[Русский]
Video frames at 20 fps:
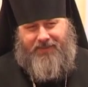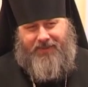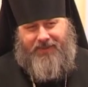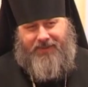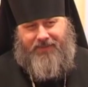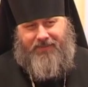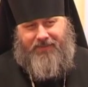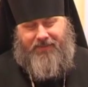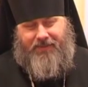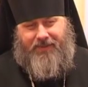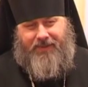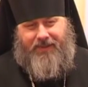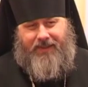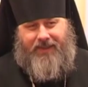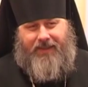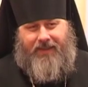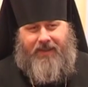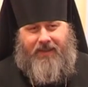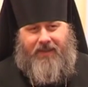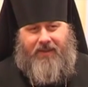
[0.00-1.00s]
Поэтому
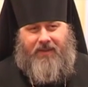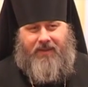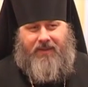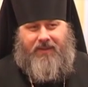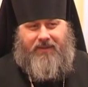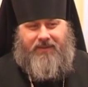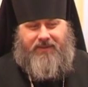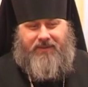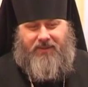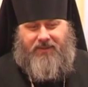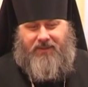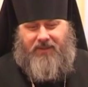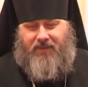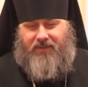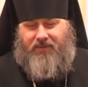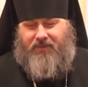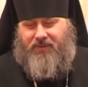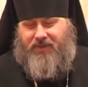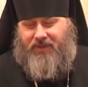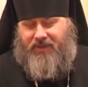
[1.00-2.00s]
а сначала
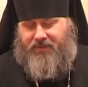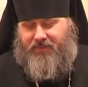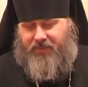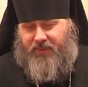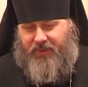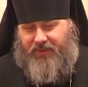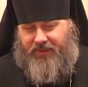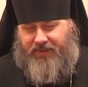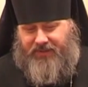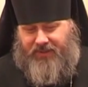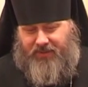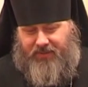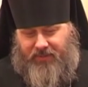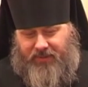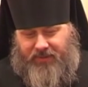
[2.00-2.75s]
нужно, конечно, покрестить